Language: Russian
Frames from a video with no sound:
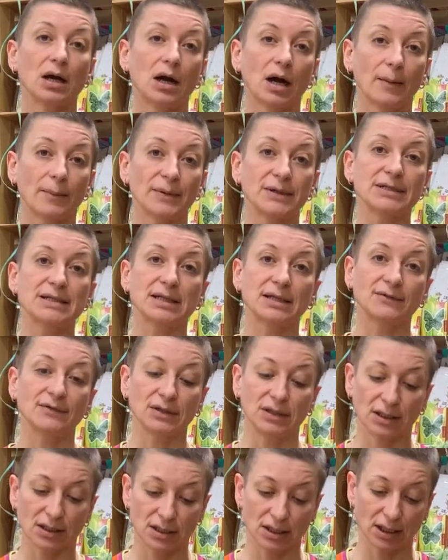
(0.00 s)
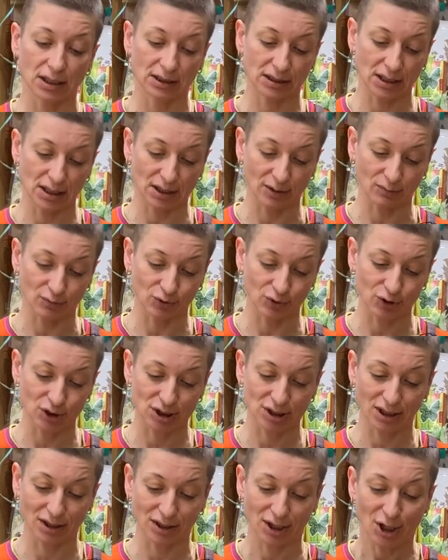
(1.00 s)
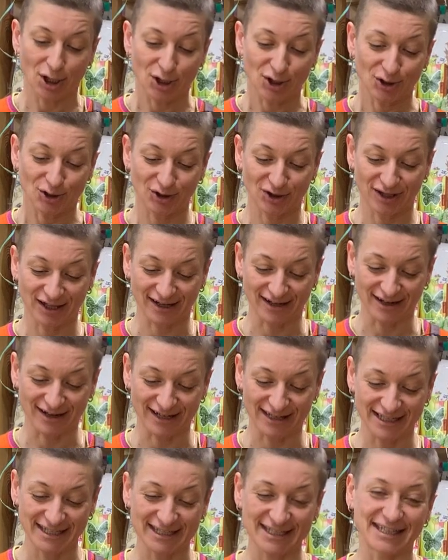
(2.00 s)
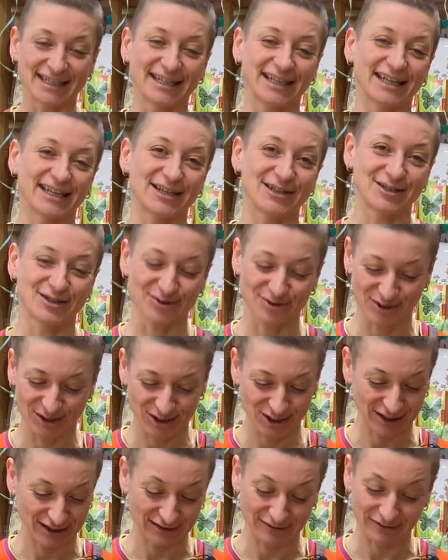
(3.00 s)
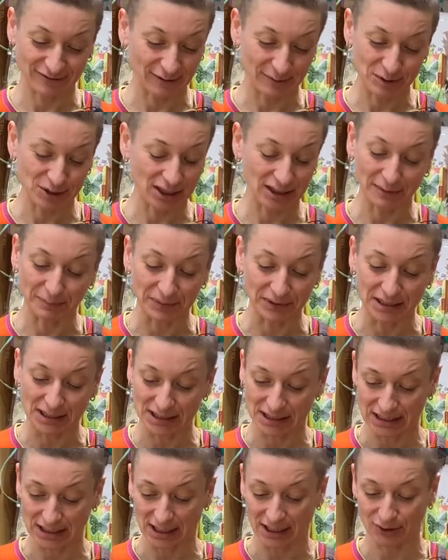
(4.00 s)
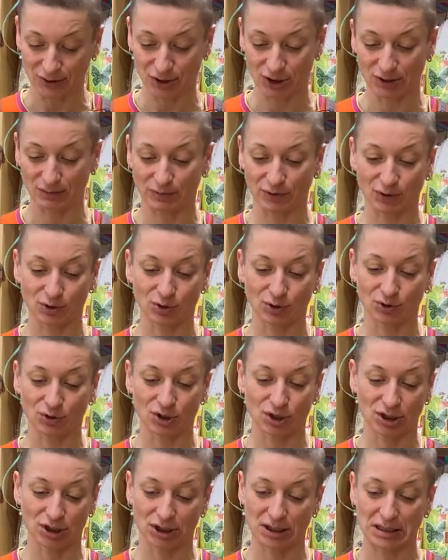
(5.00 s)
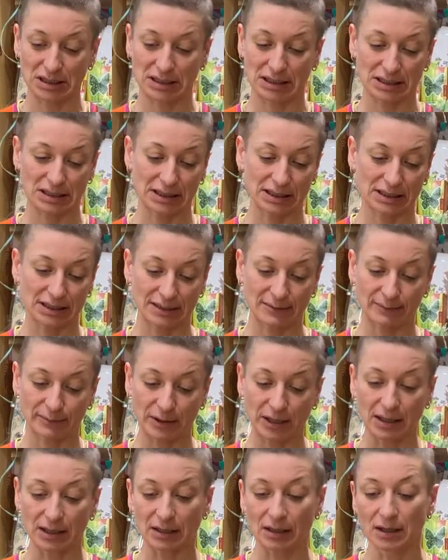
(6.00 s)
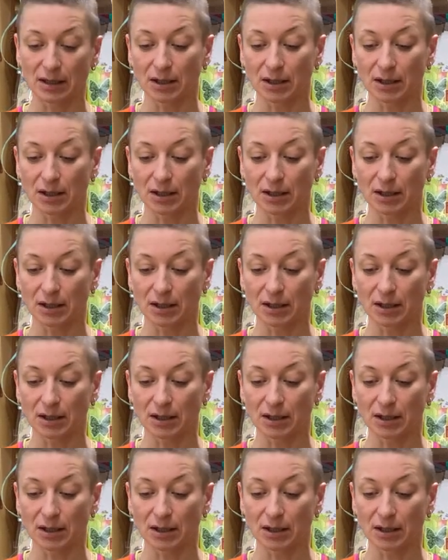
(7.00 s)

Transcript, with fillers: Опрыскивание не требуется, но так как листики такие сочные, вообще на потрясающий просто очень интересный экземпляр,